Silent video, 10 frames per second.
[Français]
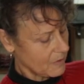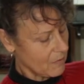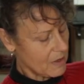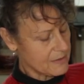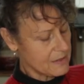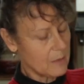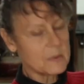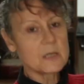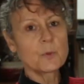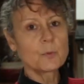Voilà, ça a un
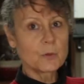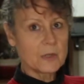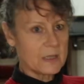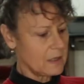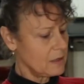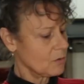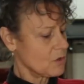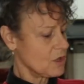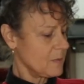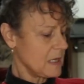petit peu bloqué, donc
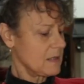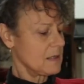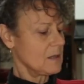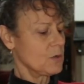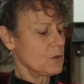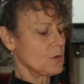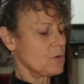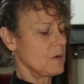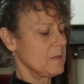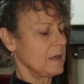j'ai bien essayé de le
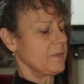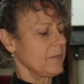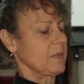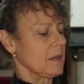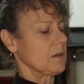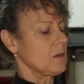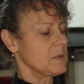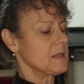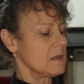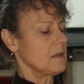secouer, mais comme
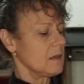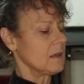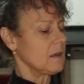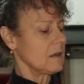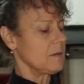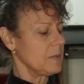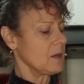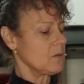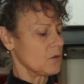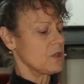c'est bien
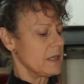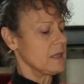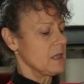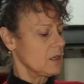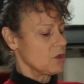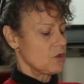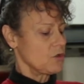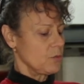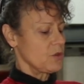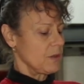congelé, je
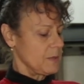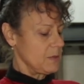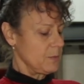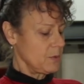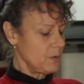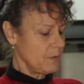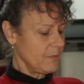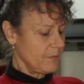bouge un petit peu.